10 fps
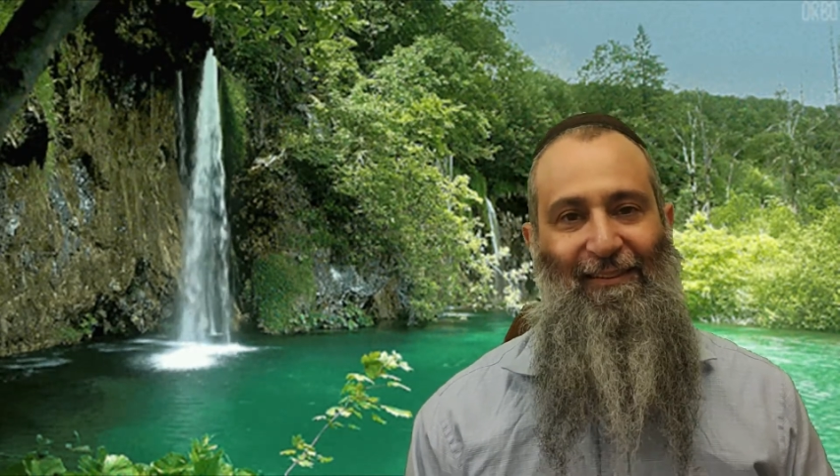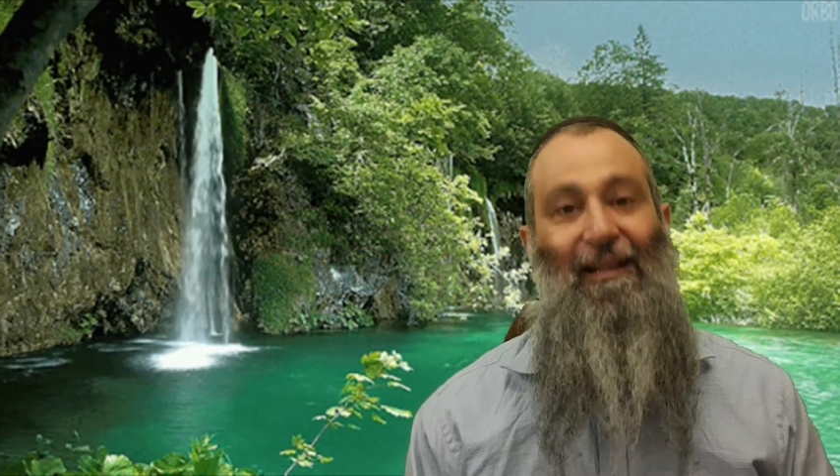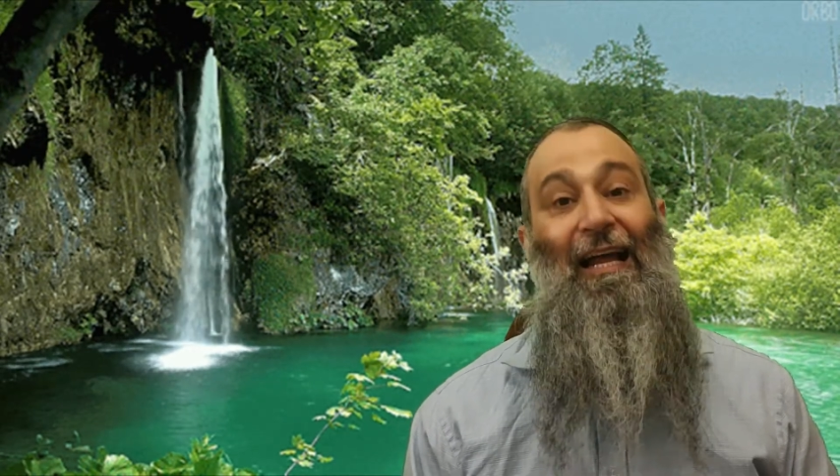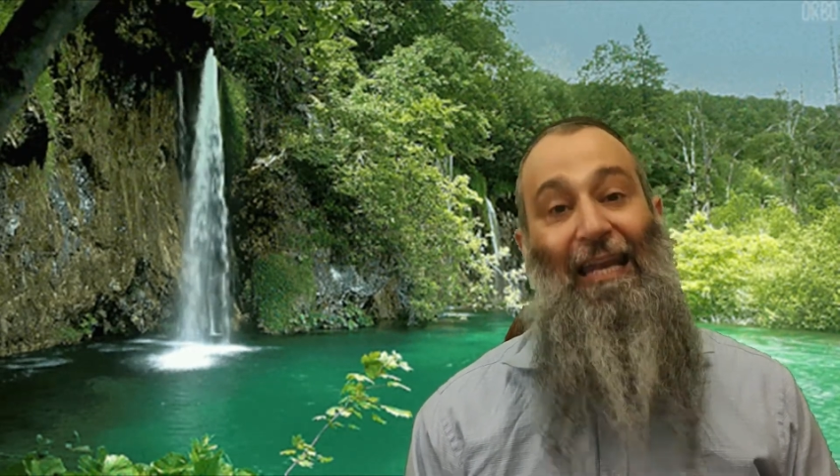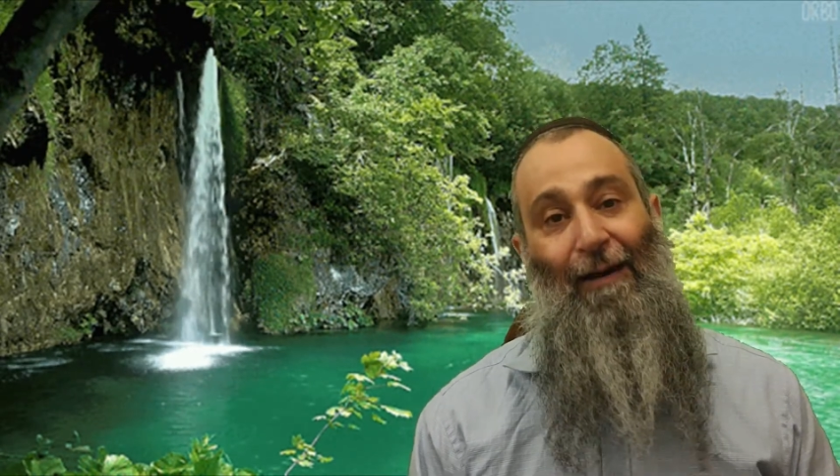
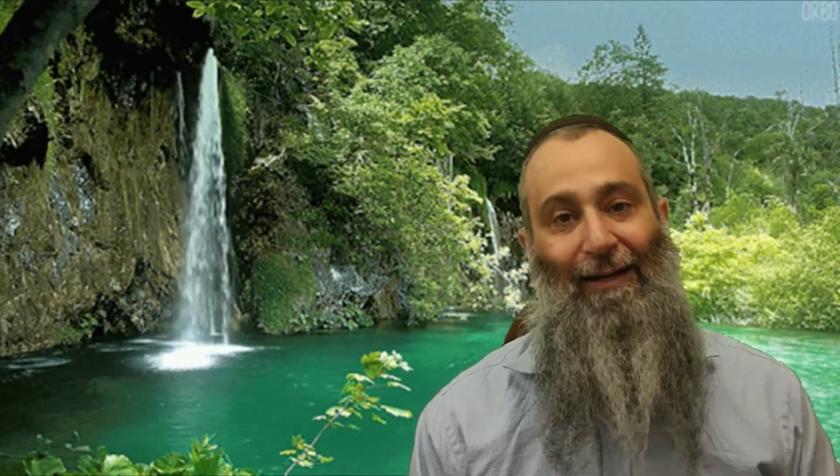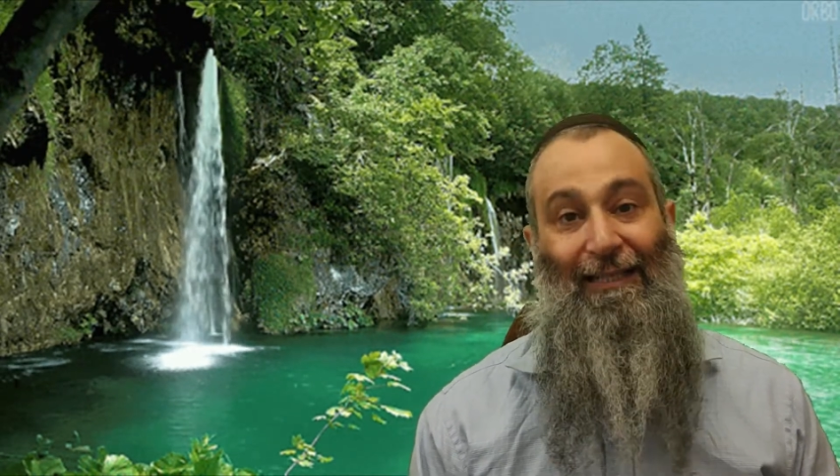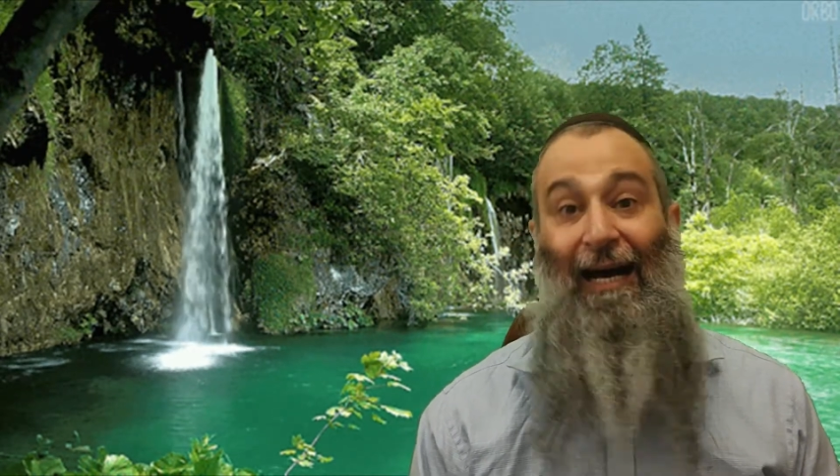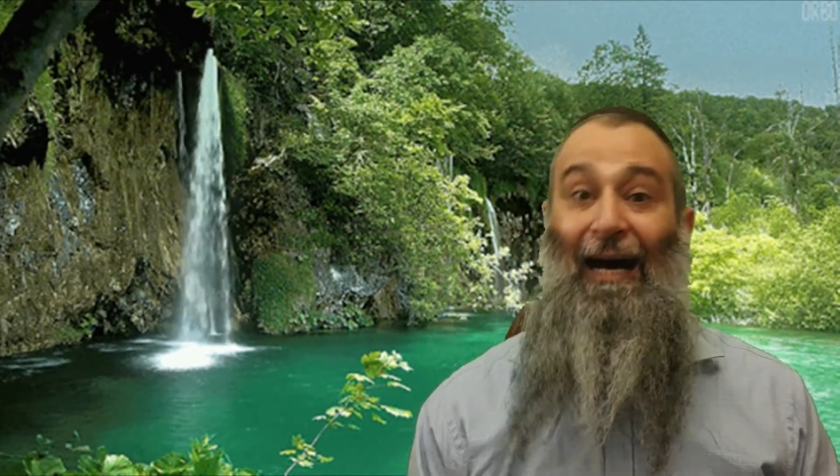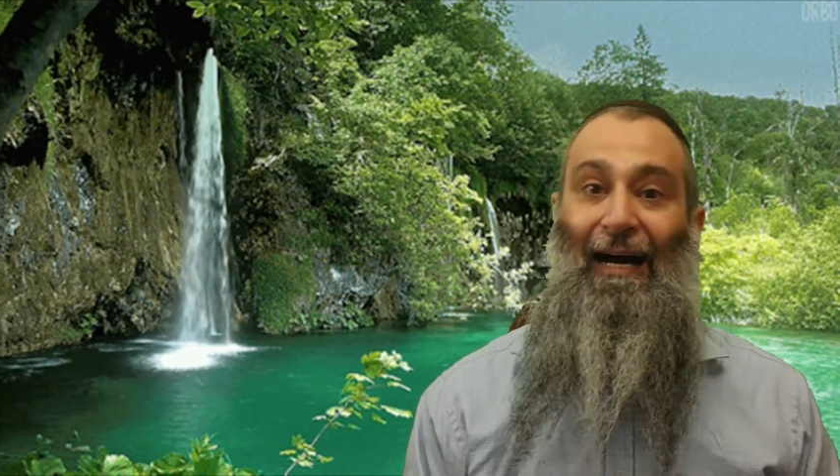Laban
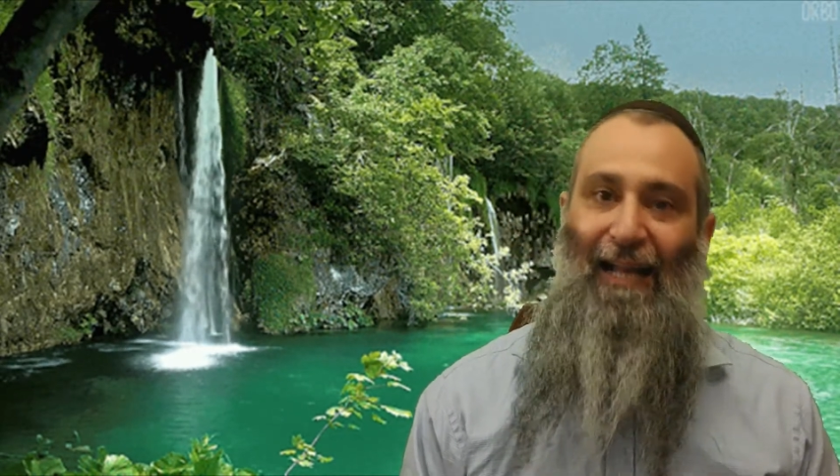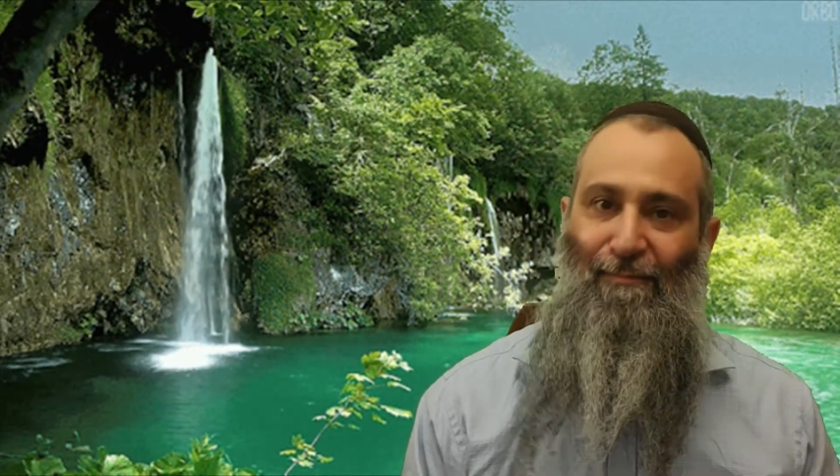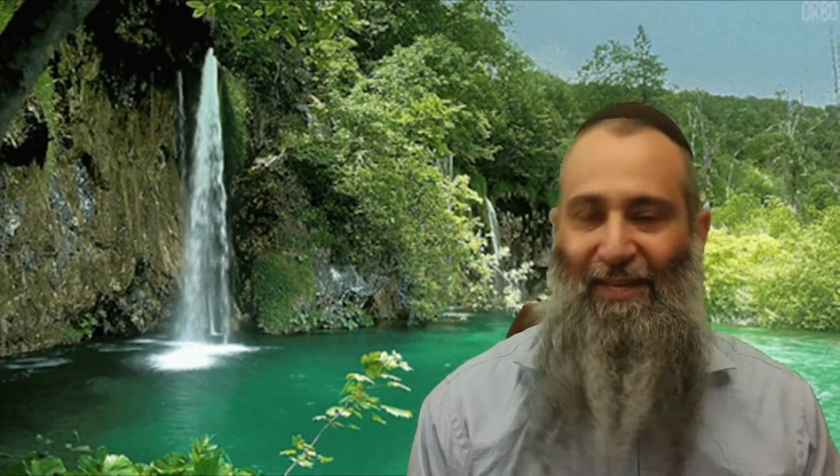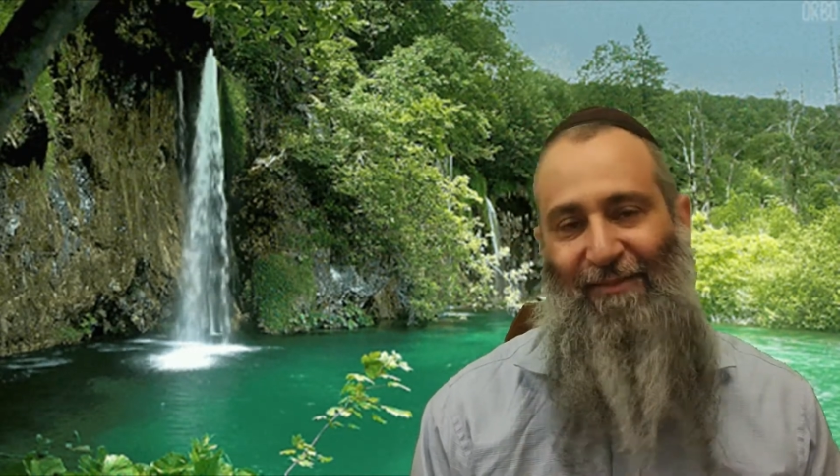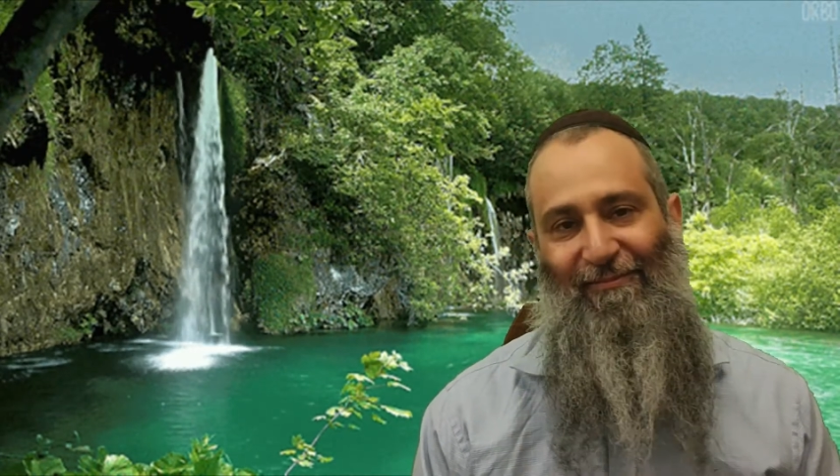
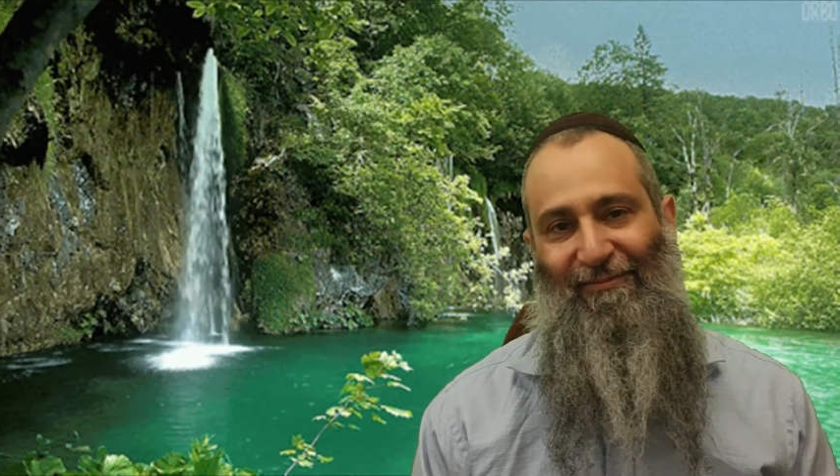Aramí,